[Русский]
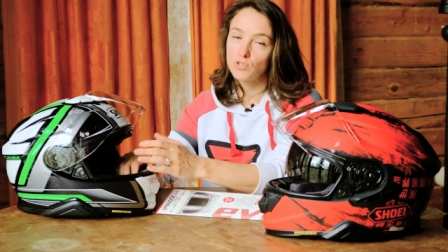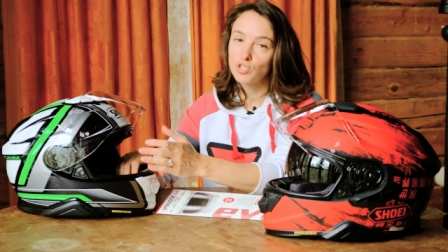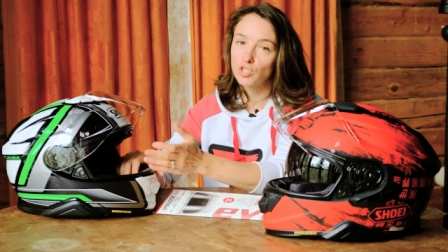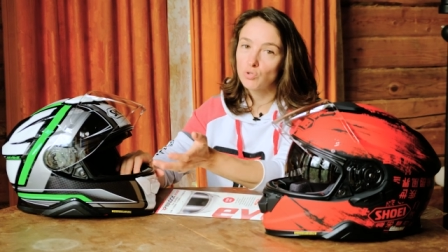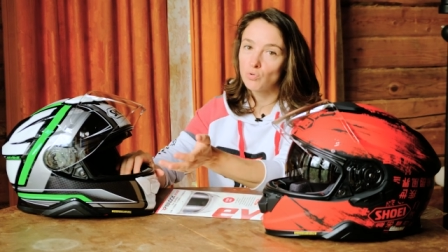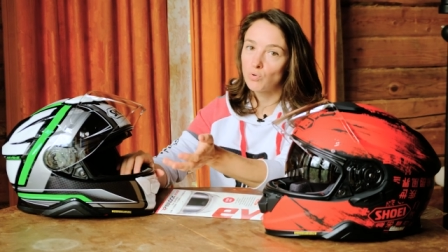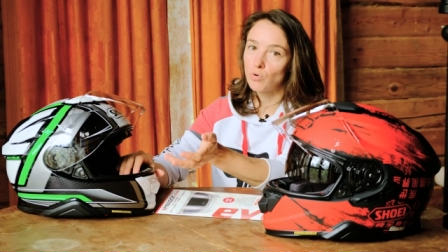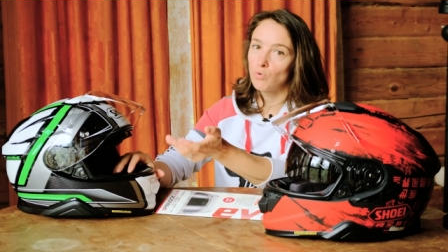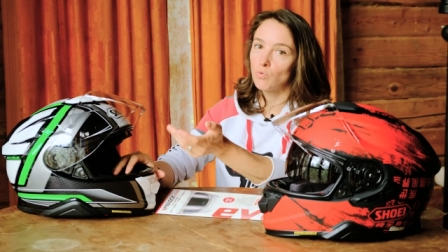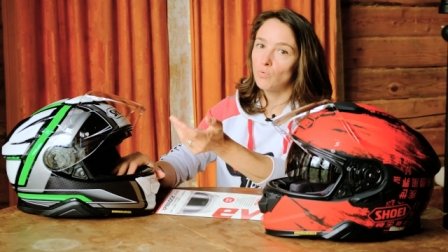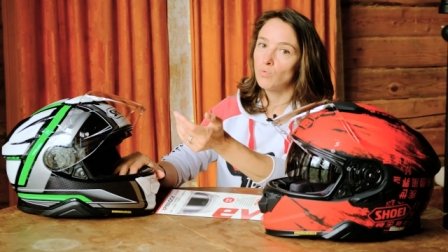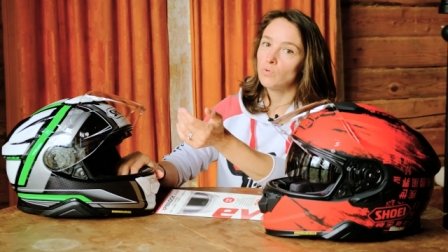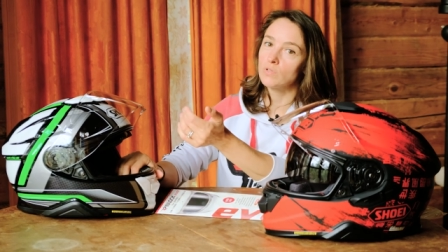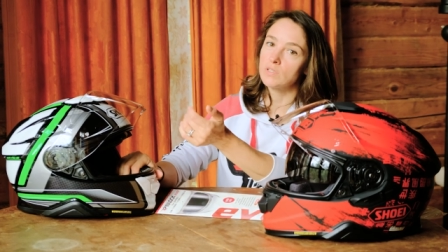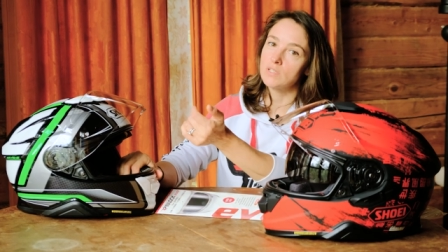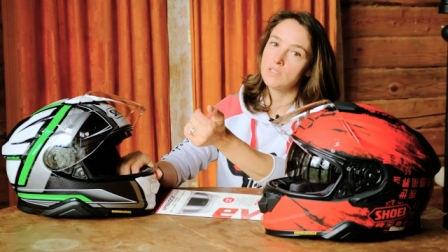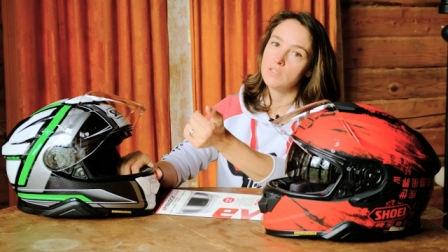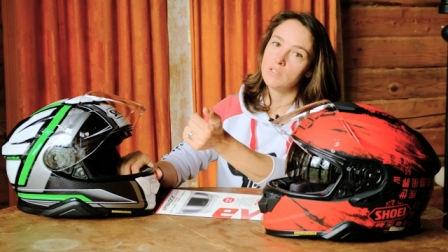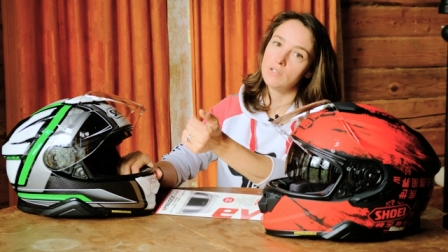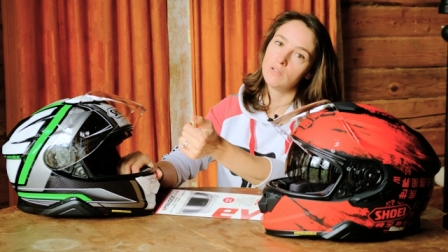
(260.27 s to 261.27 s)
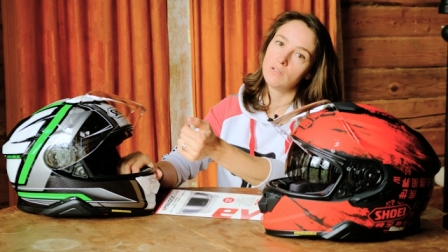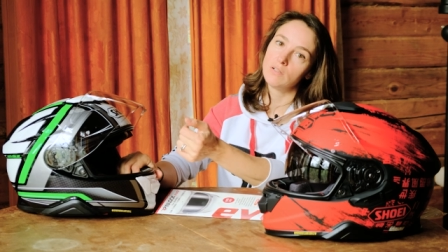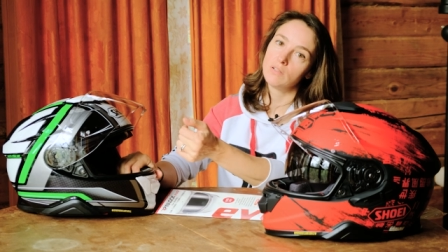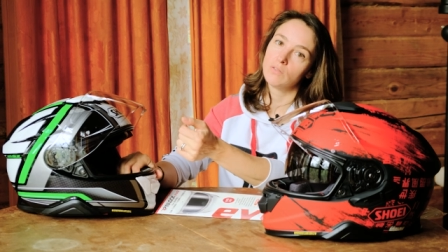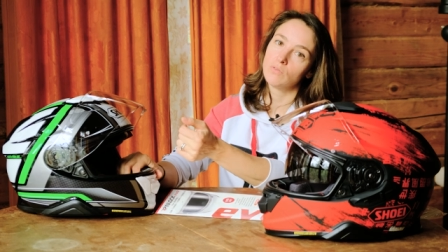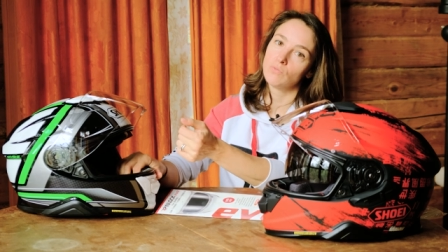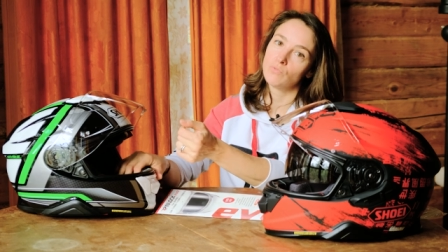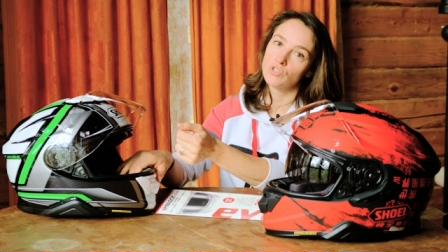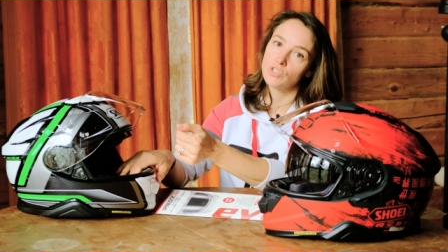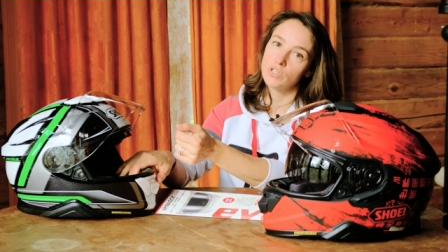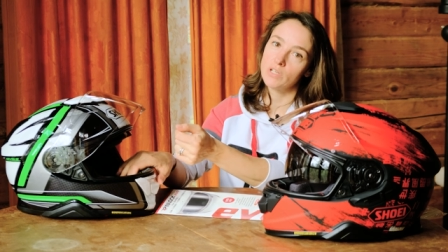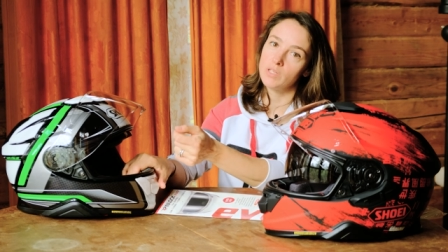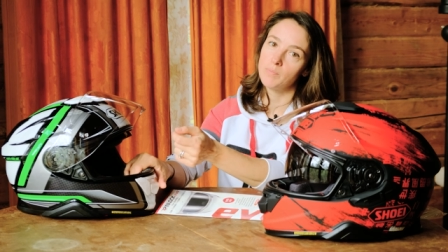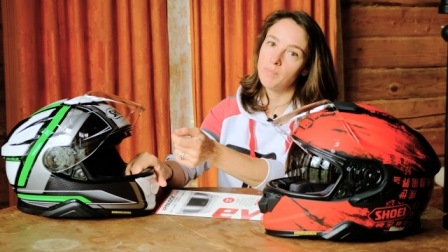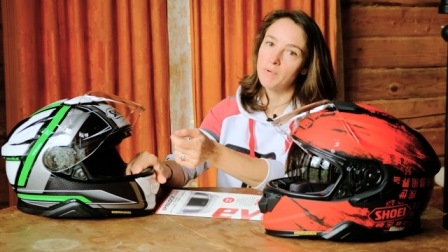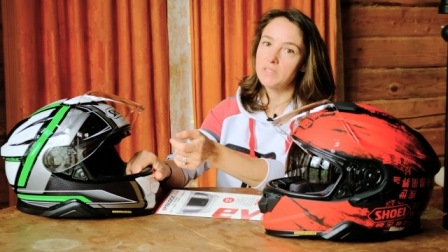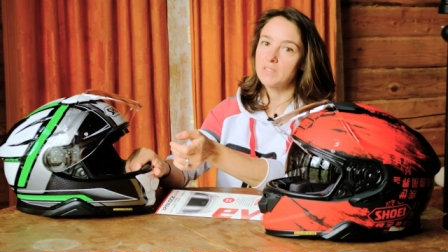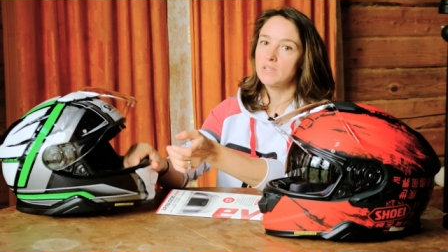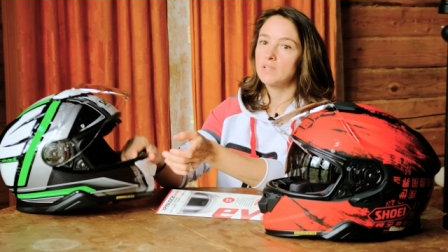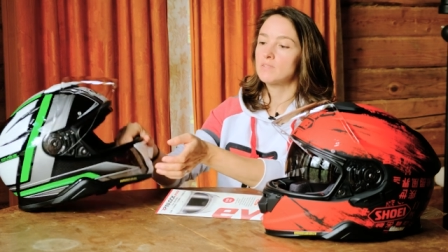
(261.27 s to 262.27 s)
что он сделан уже
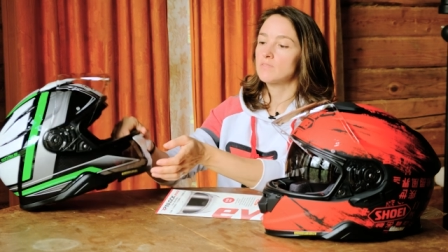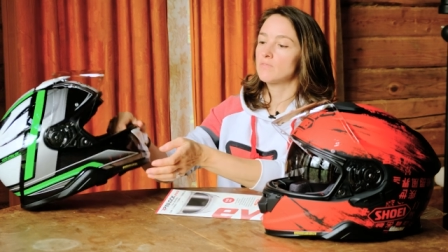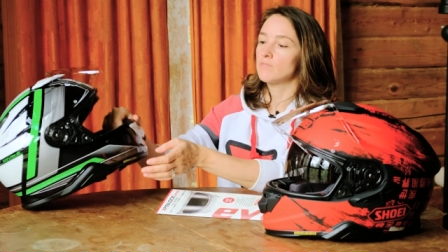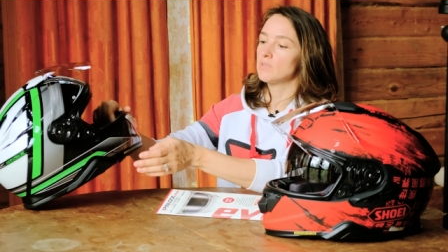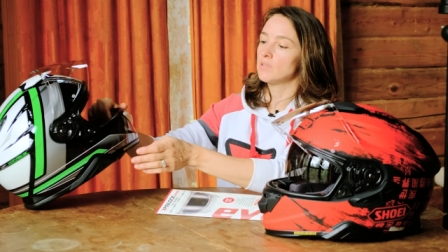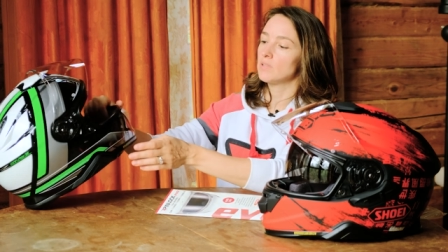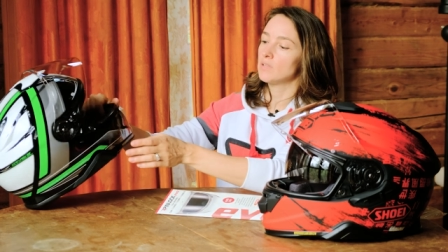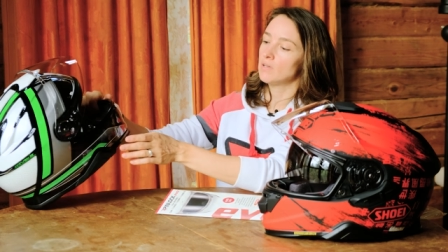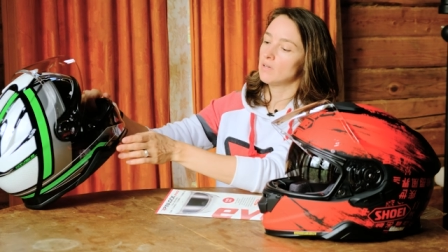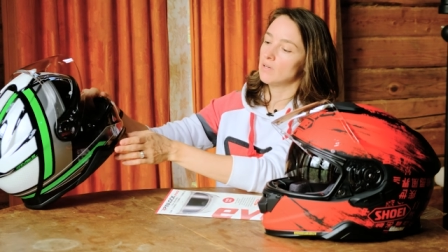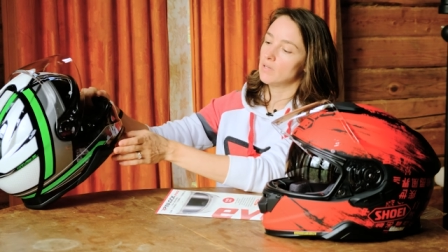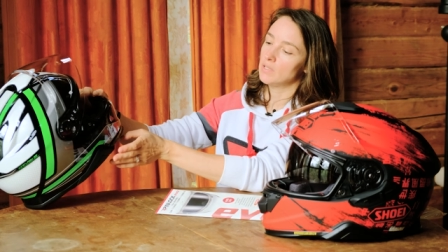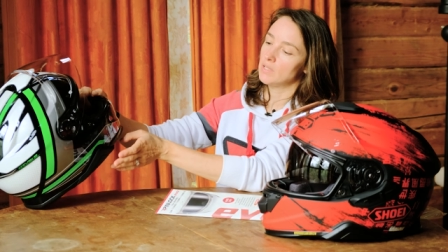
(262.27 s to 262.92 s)
непосредственно